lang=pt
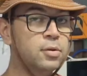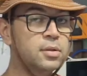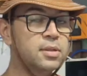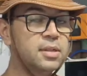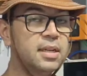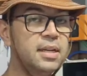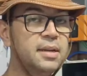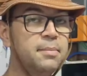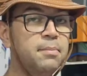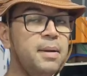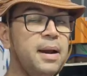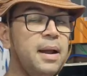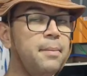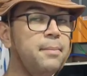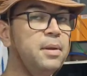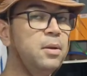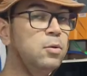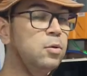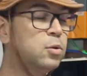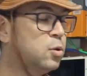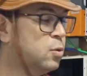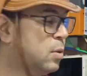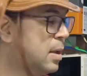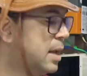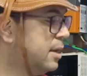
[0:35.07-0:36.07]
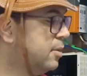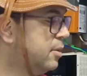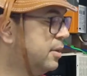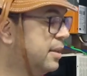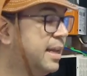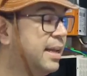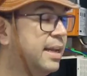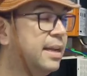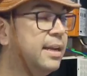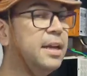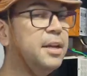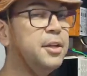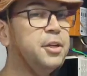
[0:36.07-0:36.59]
você e para mim, usuários
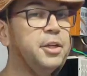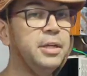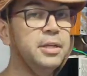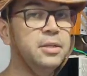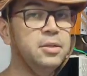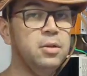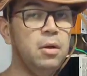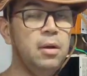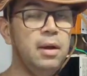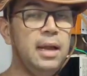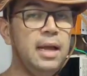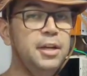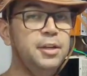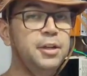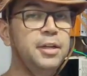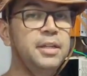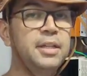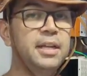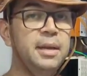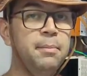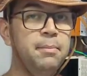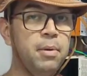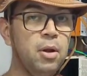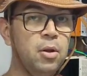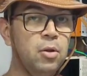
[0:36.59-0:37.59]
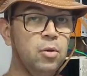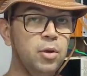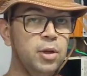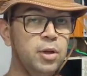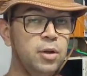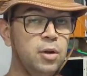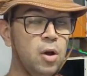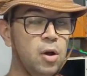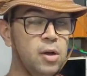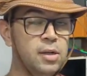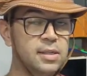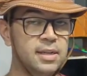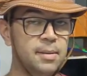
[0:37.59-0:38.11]
da energia solar, a gente que produz
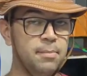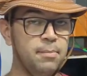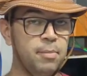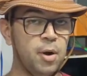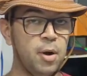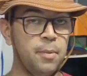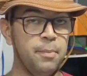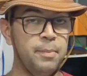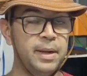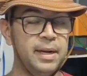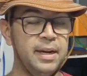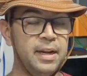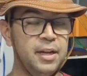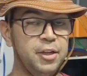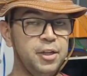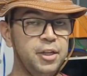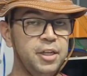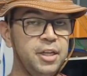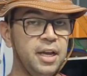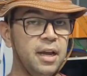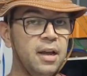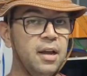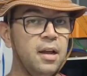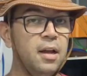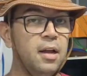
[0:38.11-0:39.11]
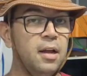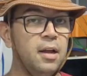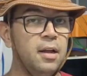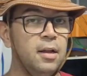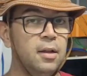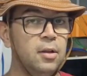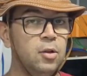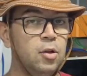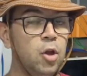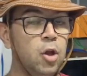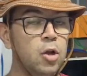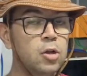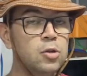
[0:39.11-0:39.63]
nossa própria energia,
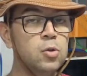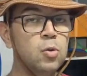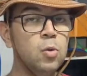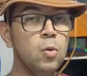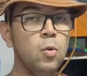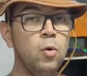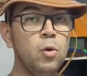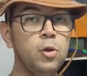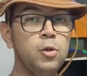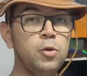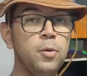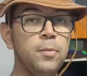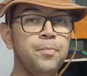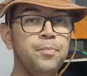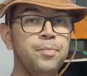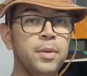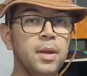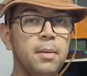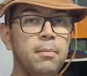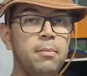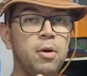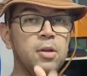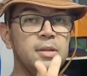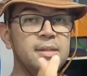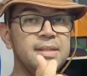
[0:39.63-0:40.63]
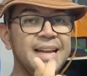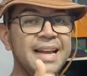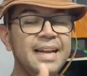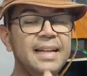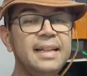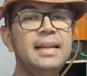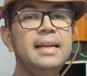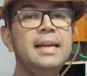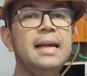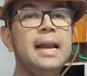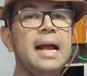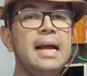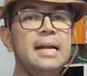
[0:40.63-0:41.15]
nosso custo pode
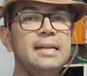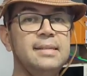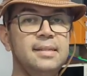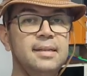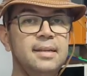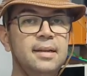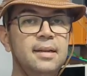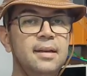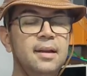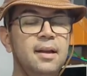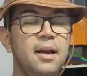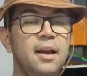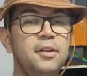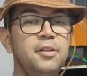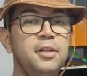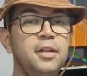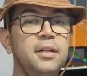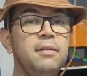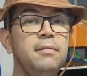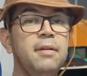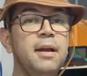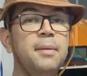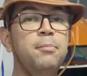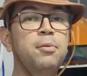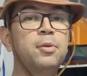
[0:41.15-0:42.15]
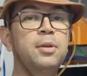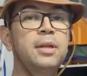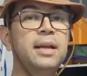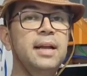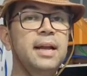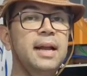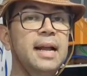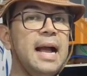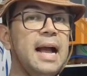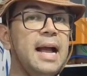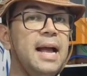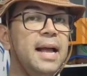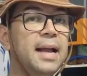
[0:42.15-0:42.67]
sair de graça. A gente vai
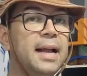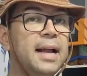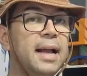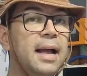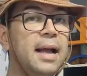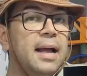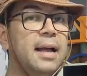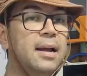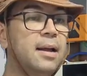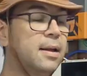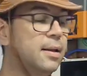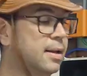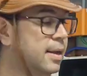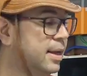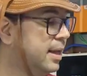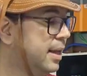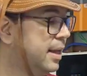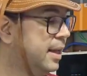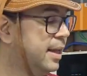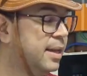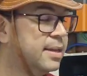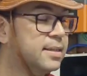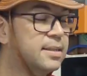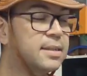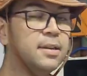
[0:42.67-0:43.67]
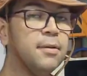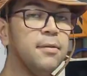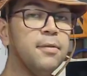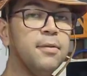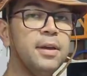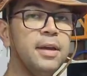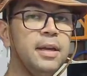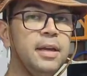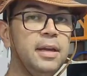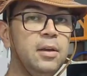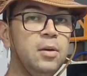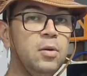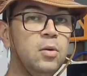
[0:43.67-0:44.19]
poder carregar esse
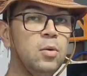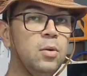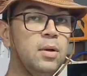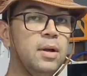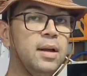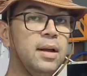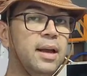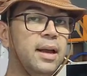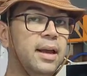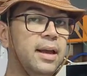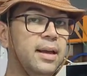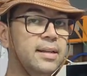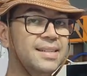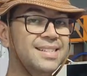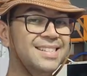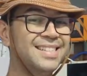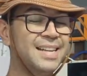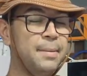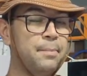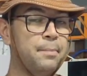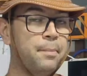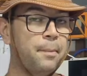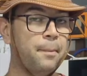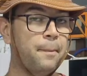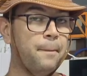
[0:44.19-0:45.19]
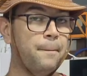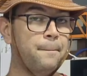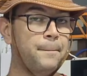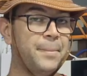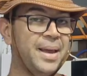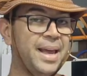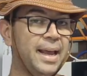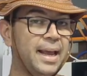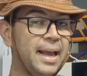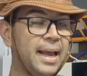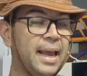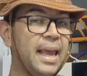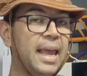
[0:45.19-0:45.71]
veículo, essa
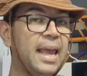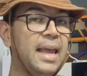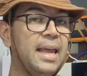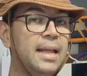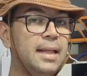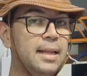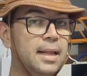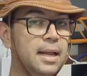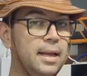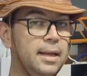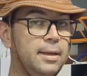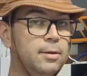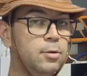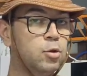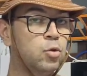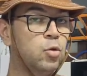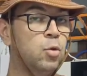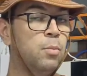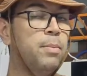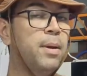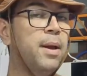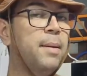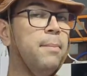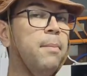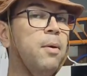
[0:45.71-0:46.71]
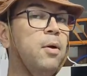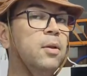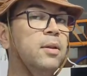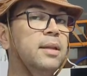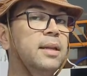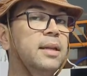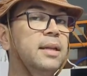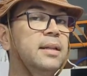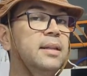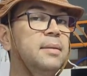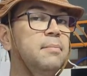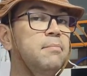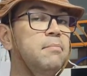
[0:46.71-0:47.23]
pequena e super
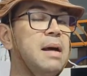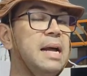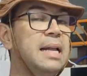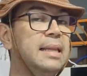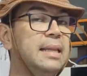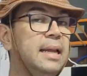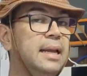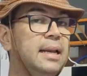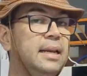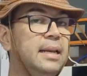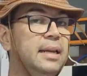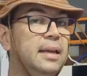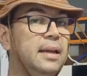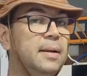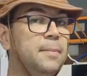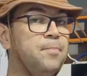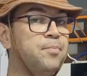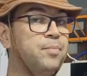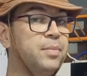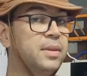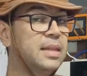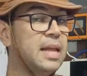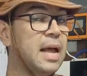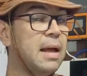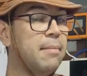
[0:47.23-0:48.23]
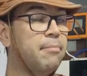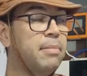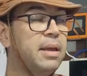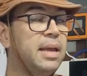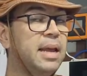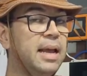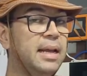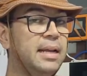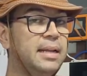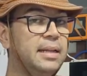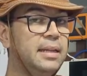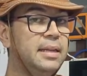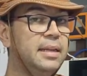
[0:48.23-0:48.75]
potente bateria da
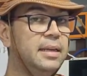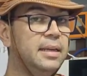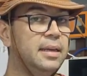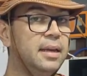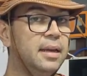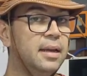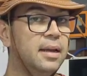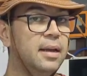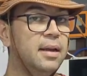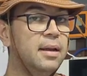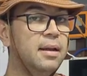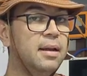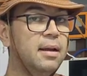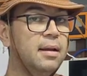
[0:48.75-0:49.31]
BID,